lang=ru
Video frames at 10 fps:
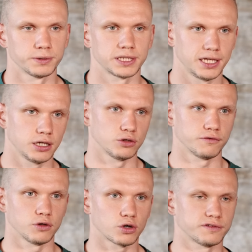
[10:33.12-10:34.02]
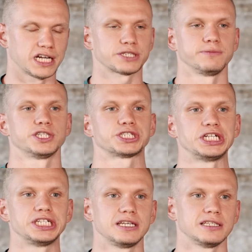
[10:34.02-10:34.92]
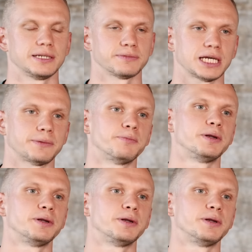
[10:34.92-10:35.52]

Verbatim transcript: патогенную флору в нашем кишечнике, тем самым